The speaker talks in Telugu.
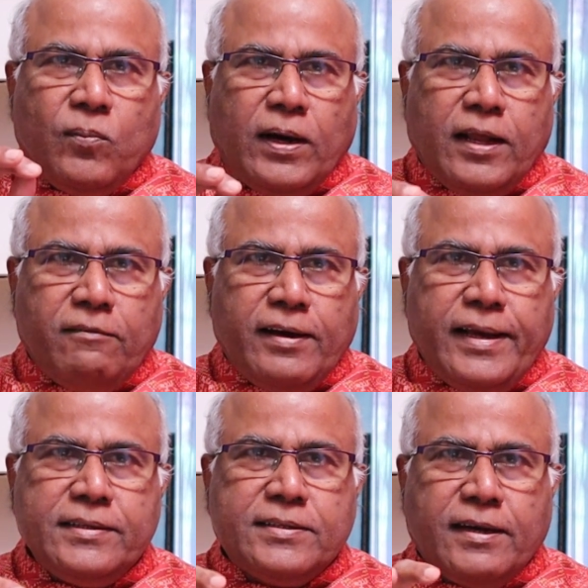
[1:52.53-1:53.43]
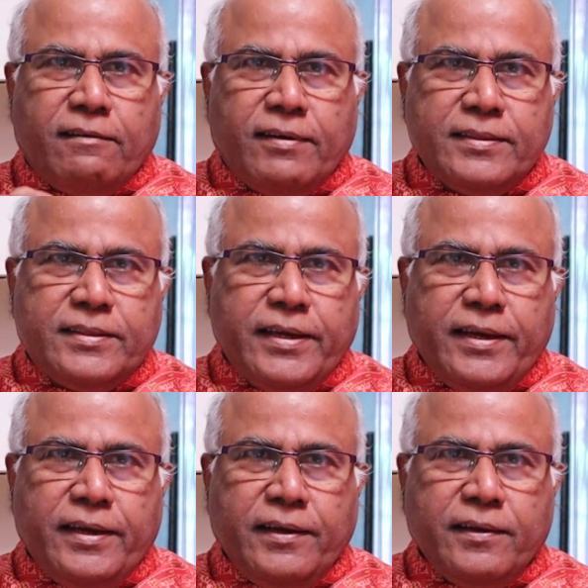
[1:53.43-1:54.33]
పాల్వాయి స్రవంతి
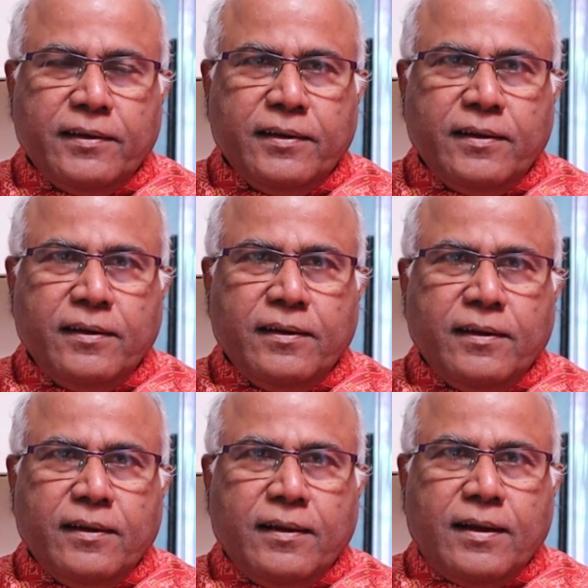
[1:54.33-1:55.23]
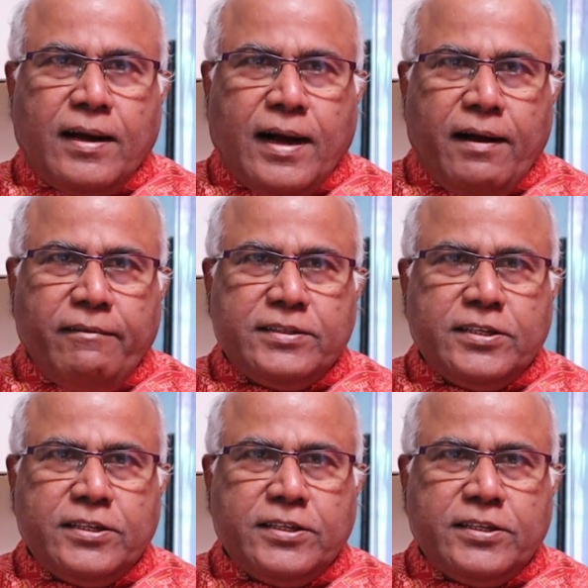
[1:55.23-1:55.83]
ఆమె